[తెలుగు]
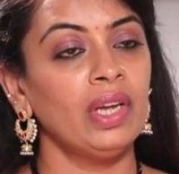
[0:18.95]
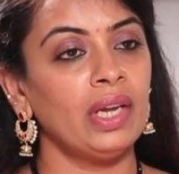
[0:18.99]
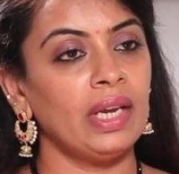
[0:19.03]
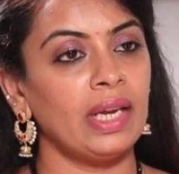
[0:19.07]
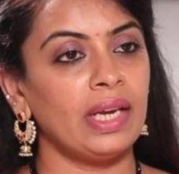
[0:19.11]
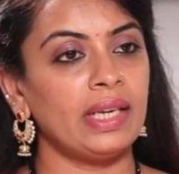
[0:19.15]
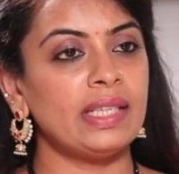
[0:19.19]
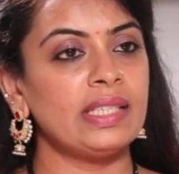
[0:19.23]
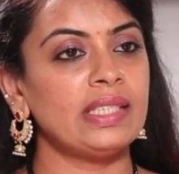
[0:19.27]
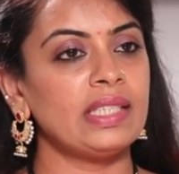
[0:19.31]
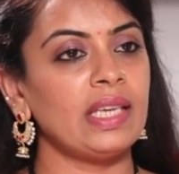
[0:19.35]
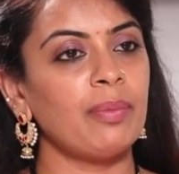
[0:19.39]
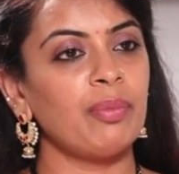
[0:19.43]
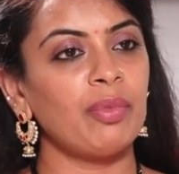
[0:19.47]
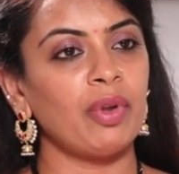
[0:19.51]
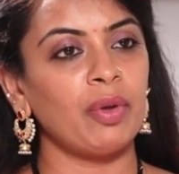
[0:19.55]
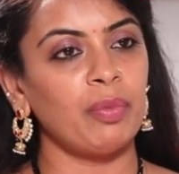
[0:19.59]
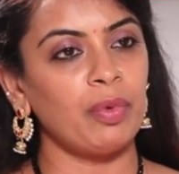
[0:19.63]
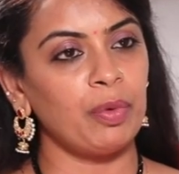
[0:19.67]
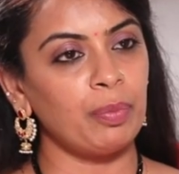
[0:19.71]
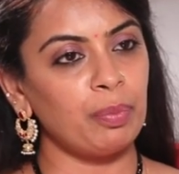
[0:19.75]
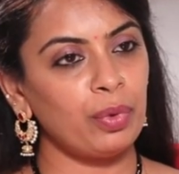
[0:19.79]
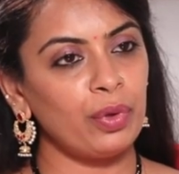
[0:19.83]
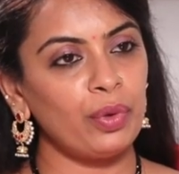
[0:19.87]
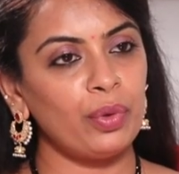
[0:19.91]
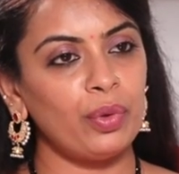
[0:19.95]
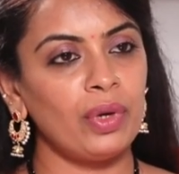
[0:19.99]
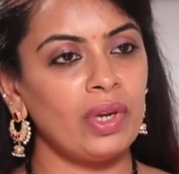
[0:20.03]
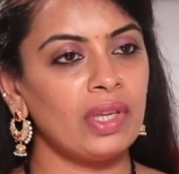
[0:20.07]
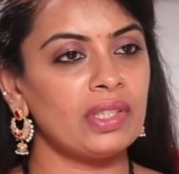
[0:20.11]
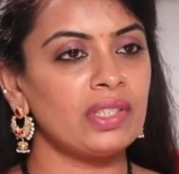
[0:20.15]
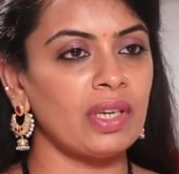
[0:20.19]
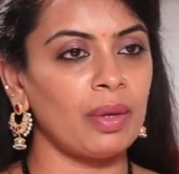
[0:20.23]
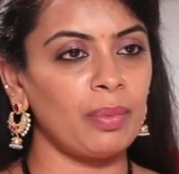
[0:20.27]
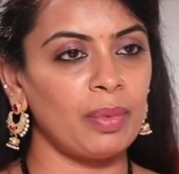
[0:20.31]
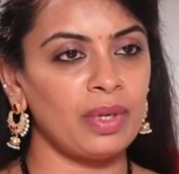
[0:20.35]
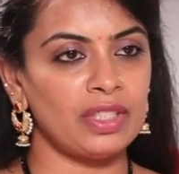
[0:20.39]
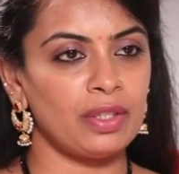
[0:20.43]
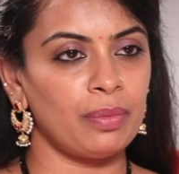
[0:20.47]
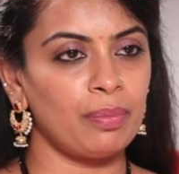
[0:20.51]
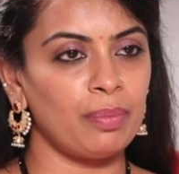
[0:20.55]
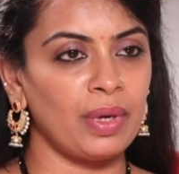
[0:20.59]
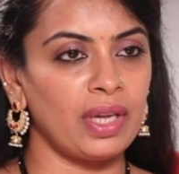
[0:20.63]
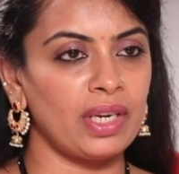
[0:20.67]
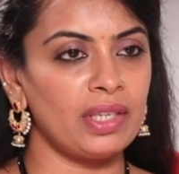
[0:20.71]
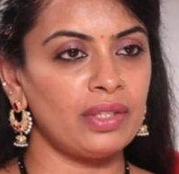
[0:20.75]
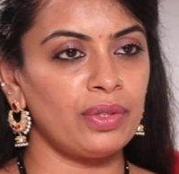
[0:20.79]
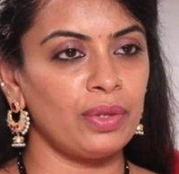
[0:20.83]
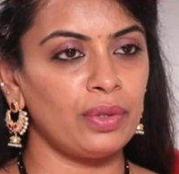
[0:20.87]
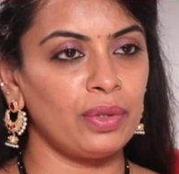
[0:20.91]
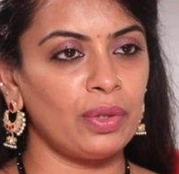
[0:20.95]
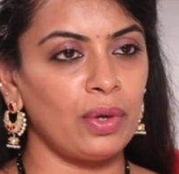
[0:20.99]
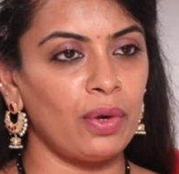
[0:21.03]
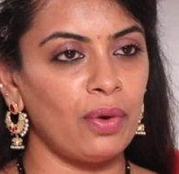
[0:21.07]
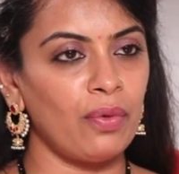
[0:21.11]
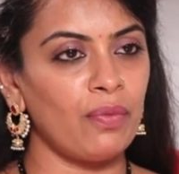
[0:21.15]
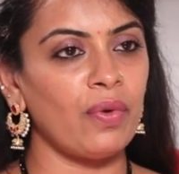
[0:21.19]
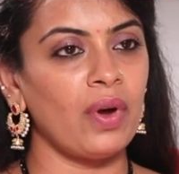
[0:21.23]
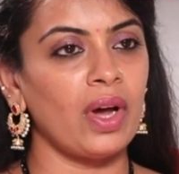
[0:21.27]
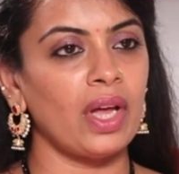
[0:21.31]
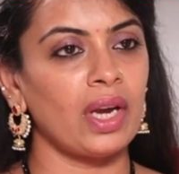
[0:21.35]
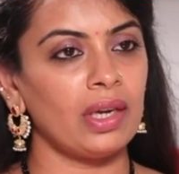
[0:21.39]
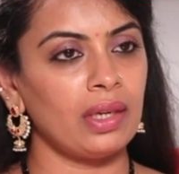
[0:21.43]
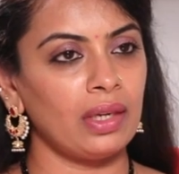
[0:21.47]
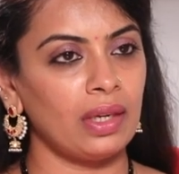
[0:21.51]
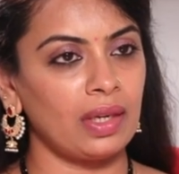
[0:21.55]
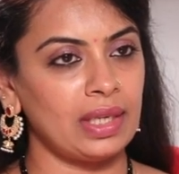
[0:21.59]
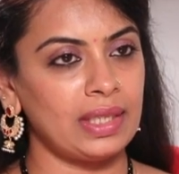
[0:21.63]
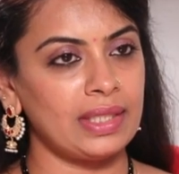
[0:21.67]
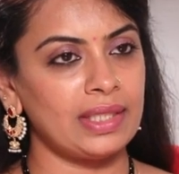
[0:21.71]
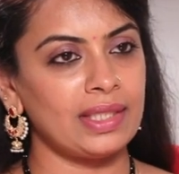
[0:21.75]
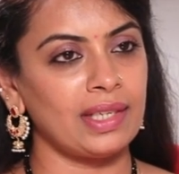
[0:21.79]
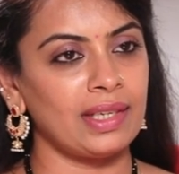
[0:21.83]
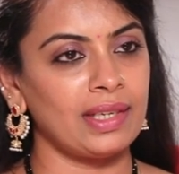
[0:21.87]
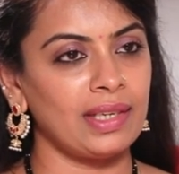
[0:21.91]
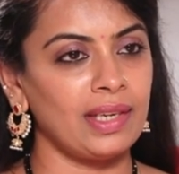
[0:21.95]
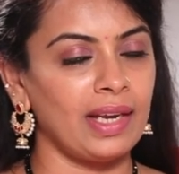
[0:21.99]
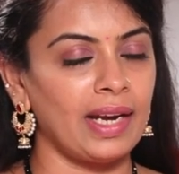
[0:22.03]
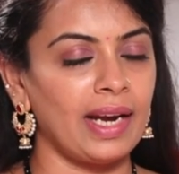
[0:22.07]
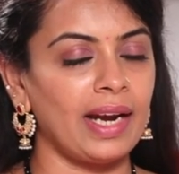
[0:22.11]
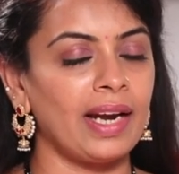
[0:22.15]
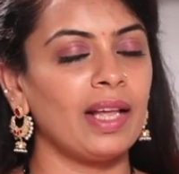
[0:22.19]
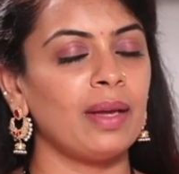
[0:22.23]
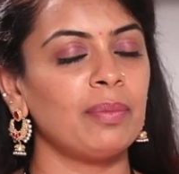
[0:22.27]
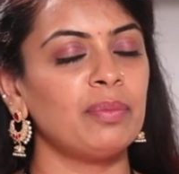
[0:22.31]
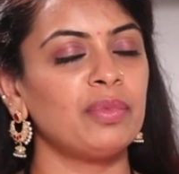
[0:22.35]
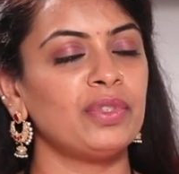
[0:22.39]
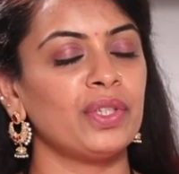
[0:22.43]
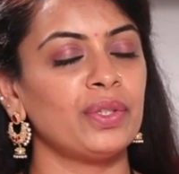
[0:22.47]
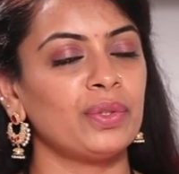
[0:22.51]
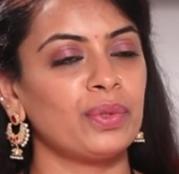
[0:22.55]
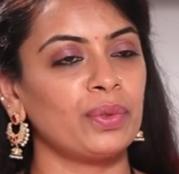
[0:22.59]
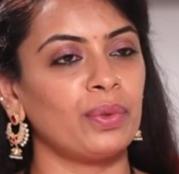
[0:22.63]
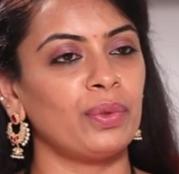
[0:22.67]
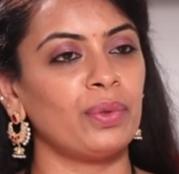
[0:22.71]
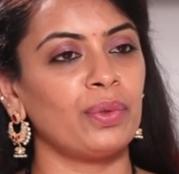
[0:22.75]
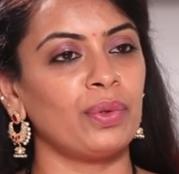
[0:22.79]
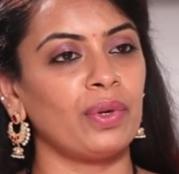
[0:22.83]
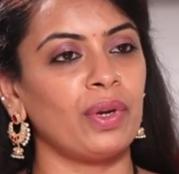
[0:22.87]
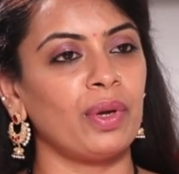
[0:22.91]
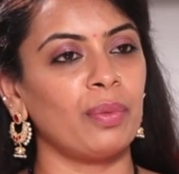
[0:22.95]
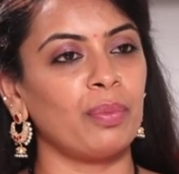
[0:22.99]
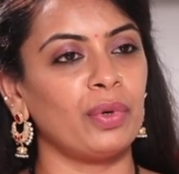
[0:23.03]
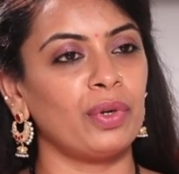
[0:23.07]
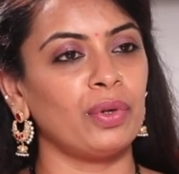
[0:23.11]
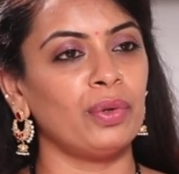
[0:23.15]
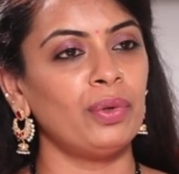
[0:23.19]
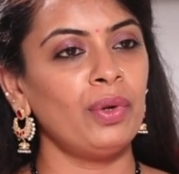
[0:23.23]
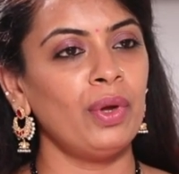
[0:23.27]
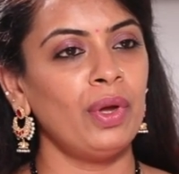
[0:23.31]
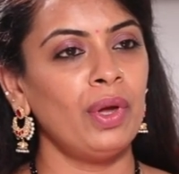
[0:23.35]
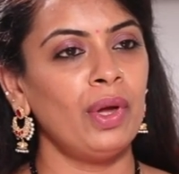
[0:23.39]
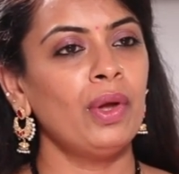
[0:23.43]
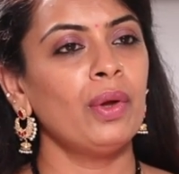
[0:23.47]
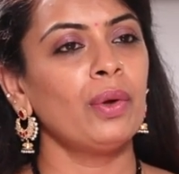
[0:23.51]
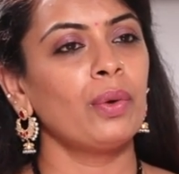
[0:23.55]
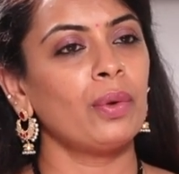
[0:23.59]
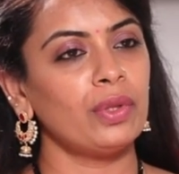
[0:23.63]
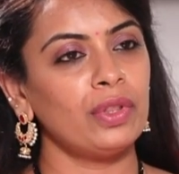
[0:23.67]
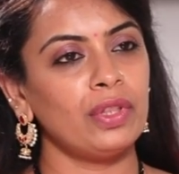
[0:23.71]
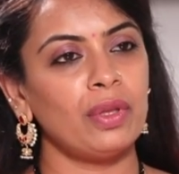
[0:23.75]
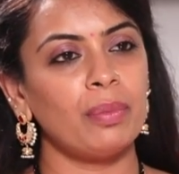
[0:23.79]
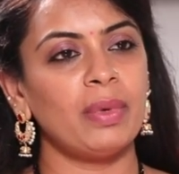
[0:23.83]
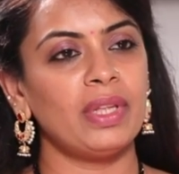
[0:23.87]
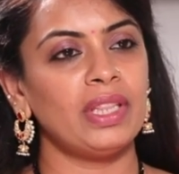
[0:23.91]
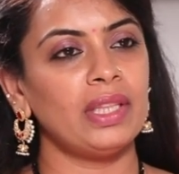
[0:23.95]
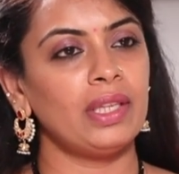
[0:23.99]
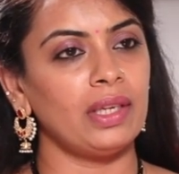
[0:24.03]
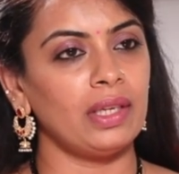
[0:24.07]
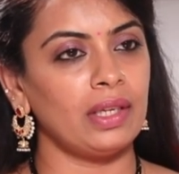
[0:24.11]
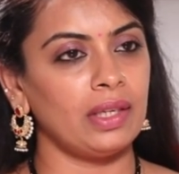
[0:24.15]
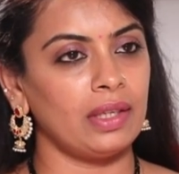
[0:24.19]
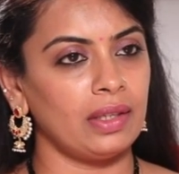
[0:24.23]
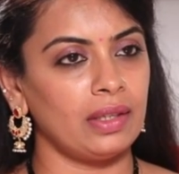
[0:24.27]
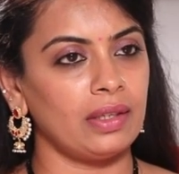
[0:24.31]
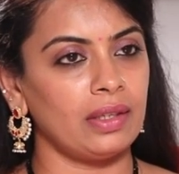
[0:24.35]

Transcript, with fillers: అట్ ది సేమ్ టైం ఇప్పుడున్న సమాజం పరిస్థితుల్లో ఫారెన్ కల్చర్ని అడాప్ట్ చేసుకుంటున్నప్పుడు కొంతమంది